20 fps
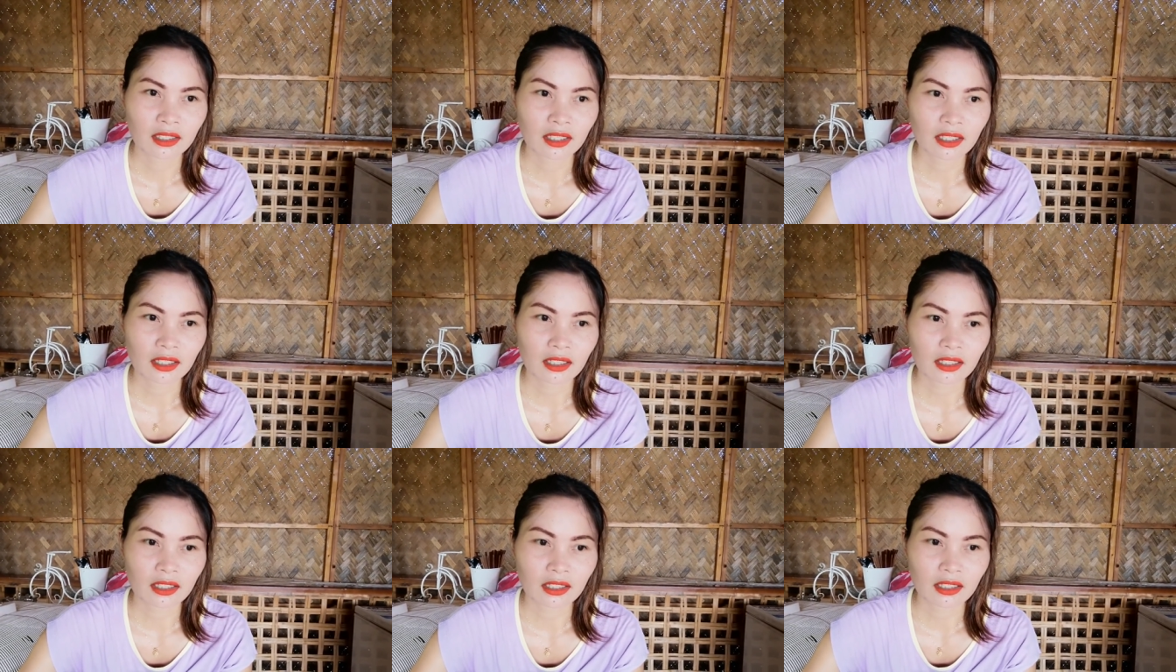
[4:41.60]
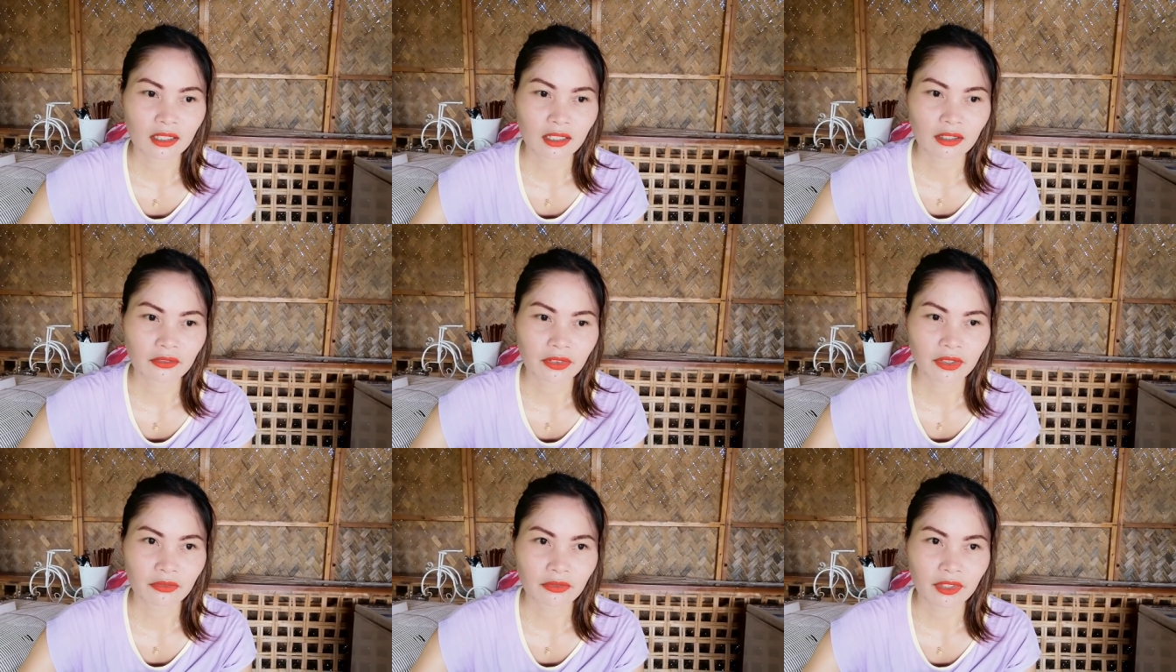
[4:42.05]
uh, ah,
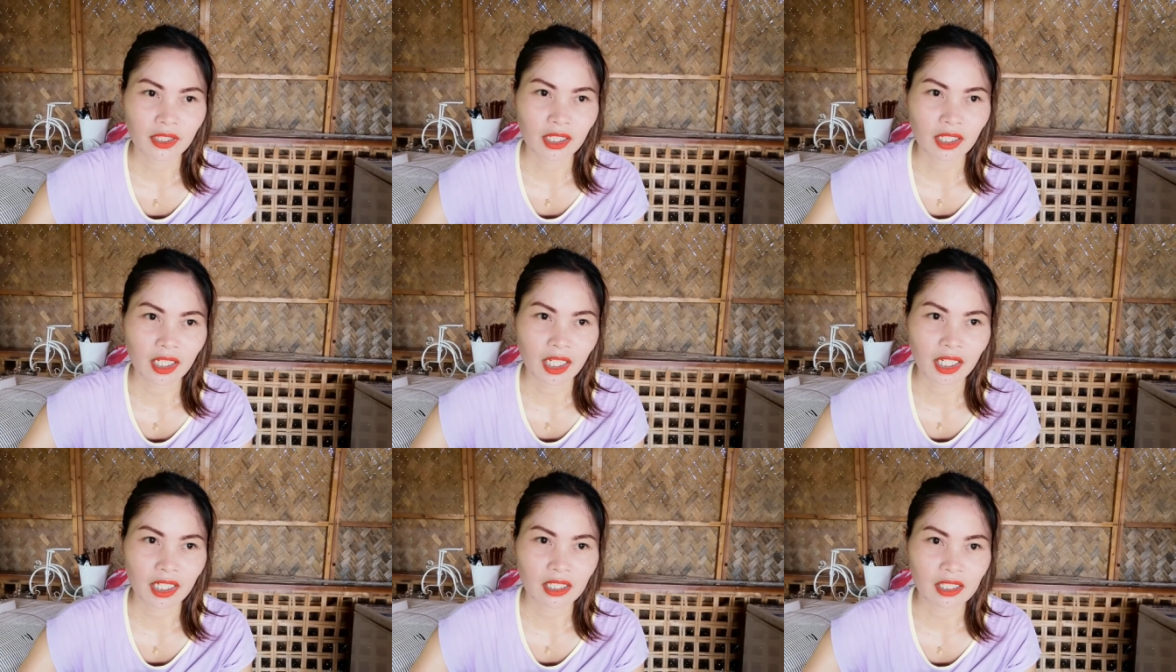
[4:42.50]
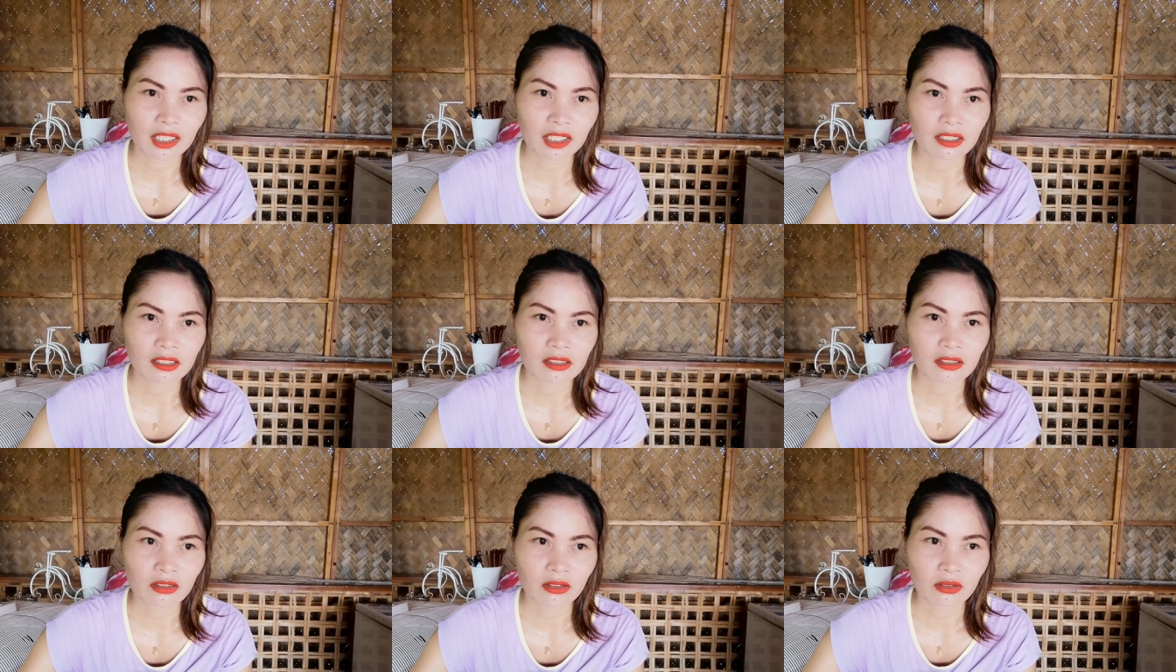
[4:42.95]
59
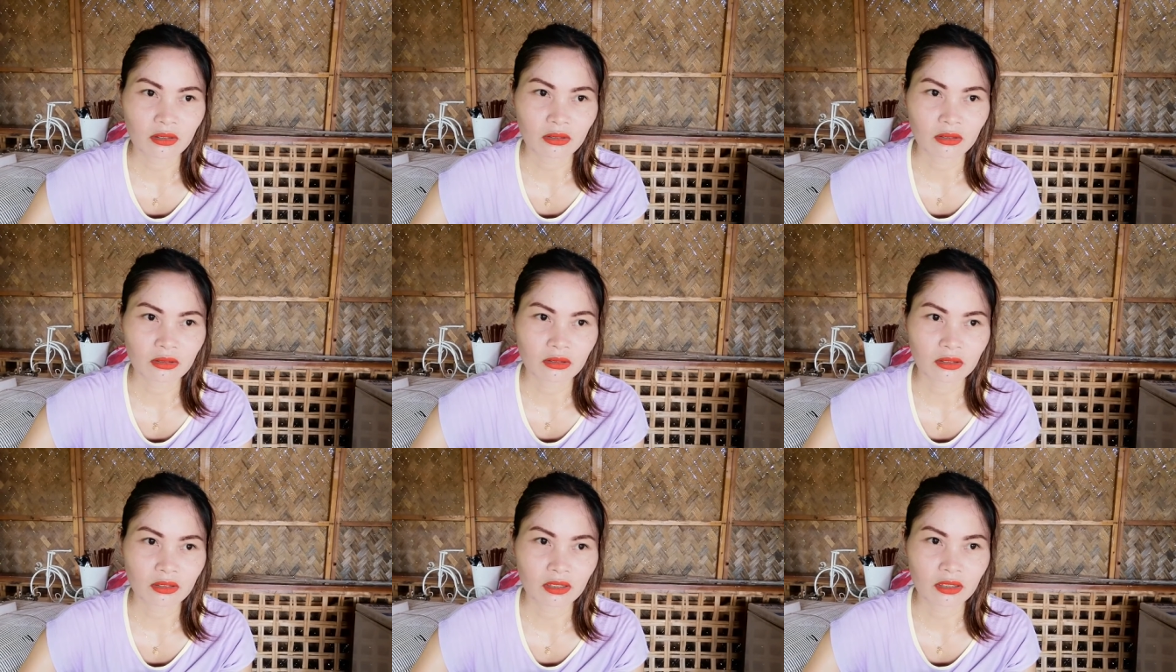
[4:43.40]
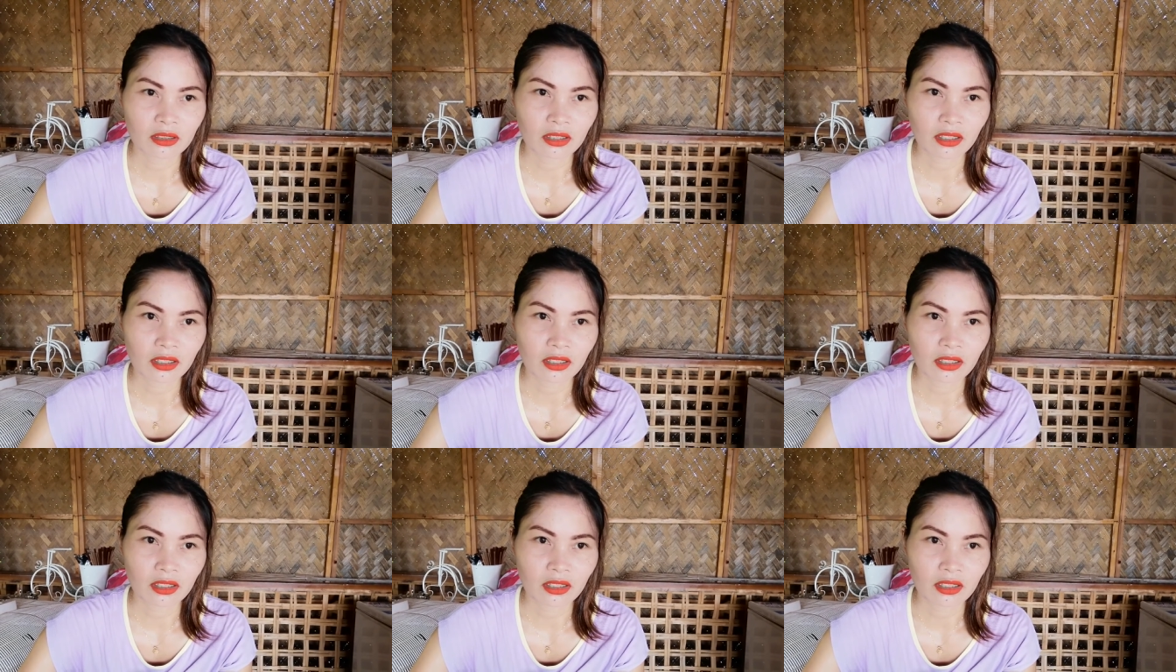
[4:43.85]
years old